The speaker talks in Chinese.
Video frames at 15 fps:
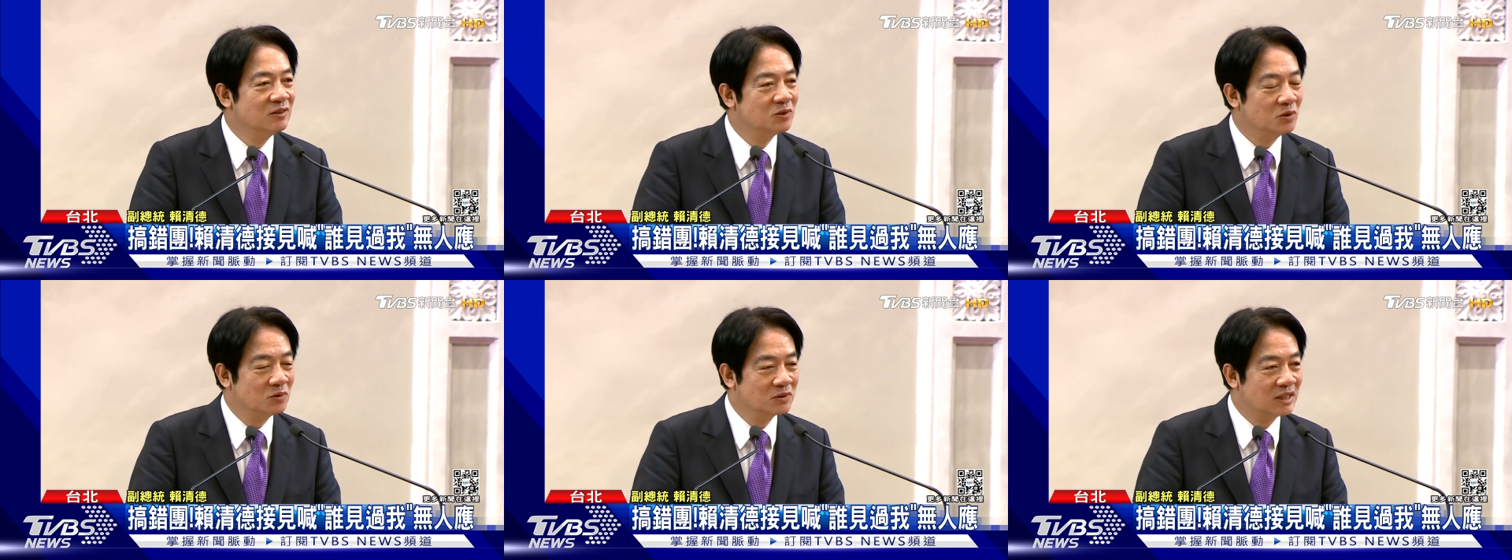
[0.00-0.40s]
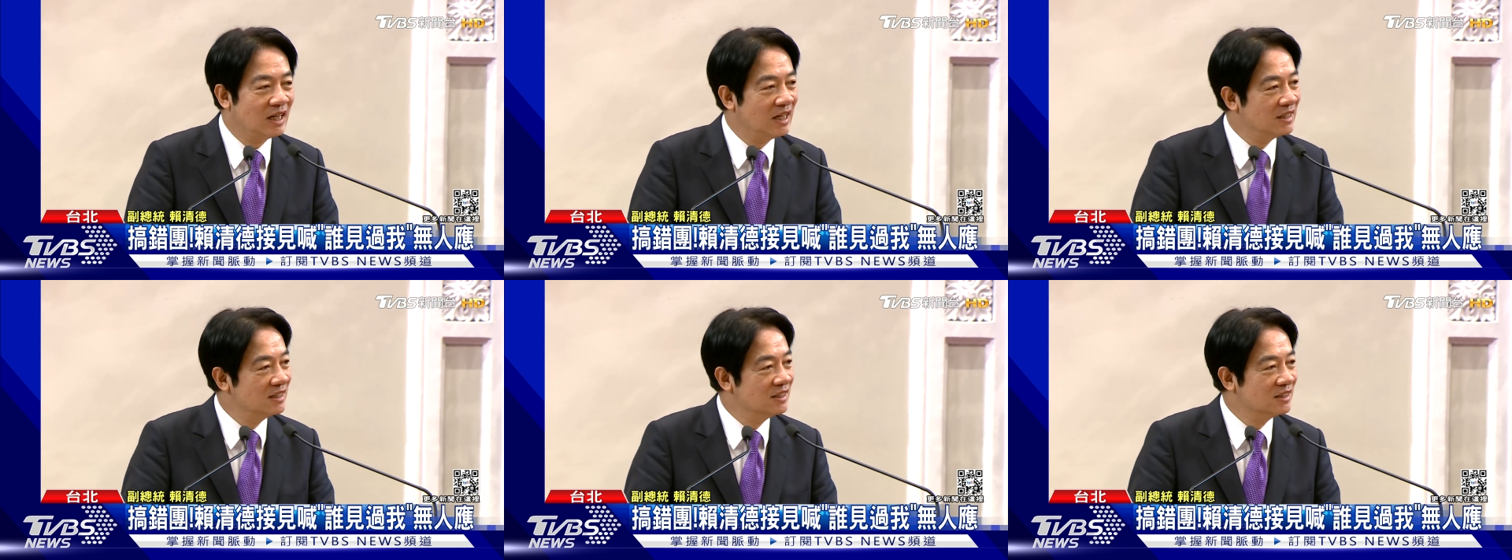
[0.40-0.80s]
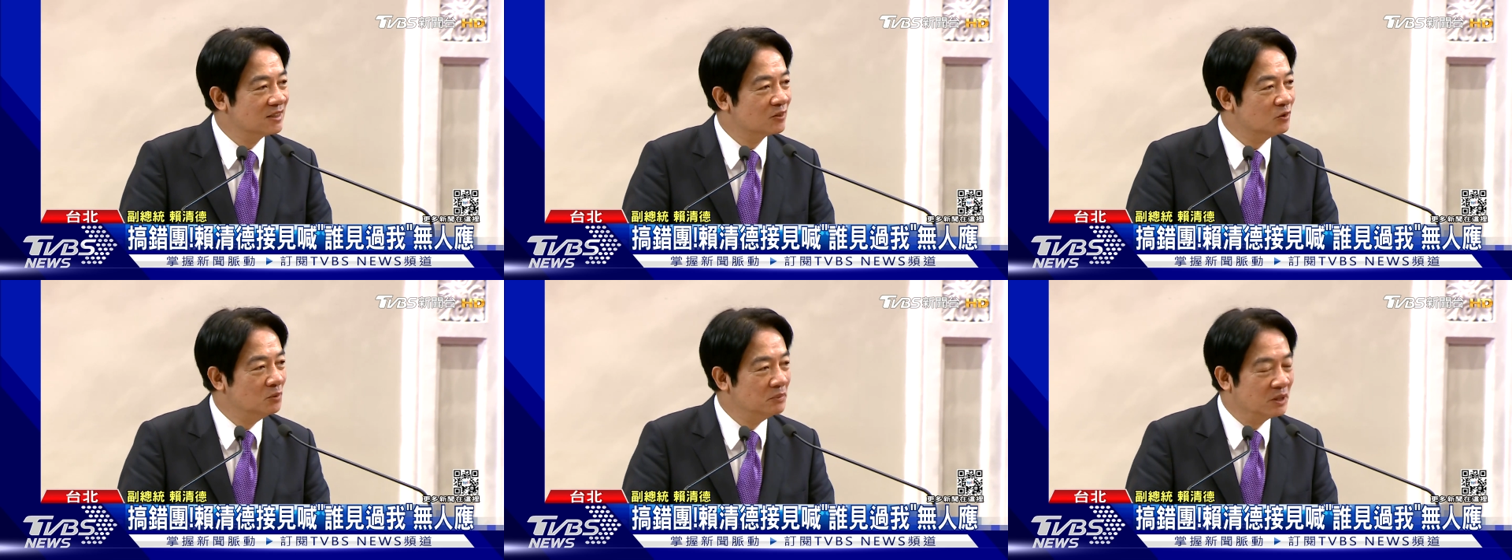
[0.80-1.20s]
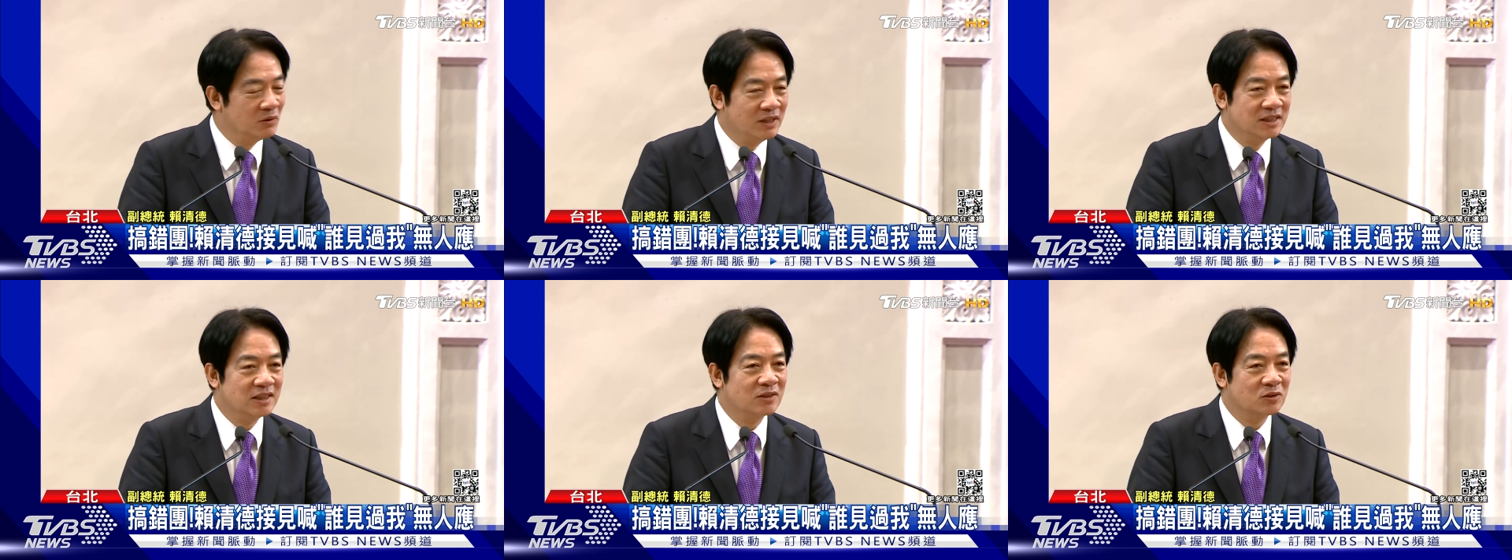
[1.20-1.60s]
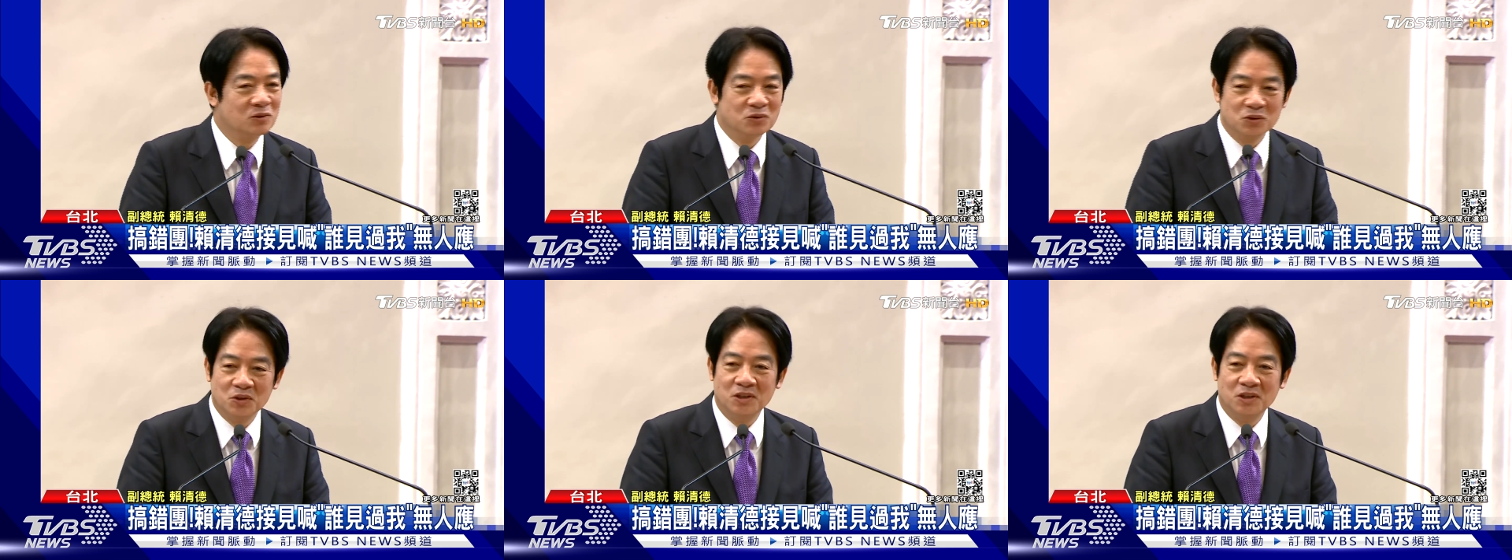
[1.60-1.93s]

重大的国民外交工